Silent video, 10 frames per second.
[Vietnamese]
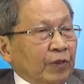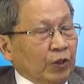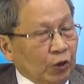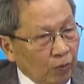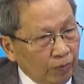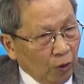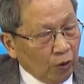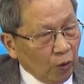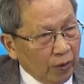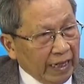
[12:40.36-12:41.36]
xung
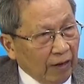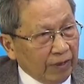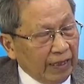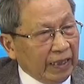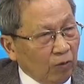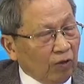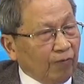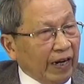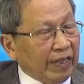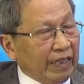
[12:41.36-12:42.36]
đột tôn giáo dân tộc là
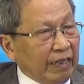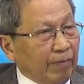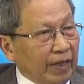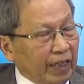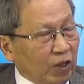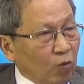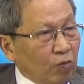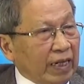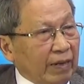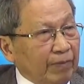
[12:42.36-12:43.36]
phát triển một cách
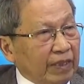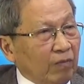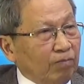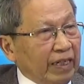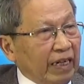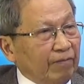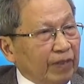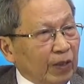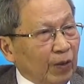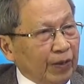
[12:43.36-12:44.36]
khủng khiếp như trong mười năm
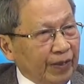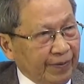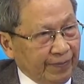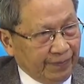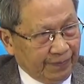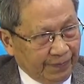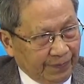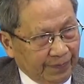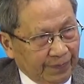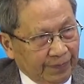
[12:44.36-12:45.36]
vừa rồi.
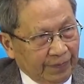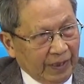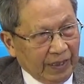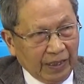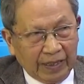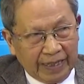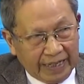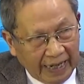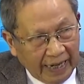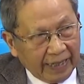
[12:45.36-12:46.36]
Trước đây
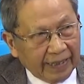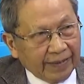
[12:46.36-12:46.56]
khác.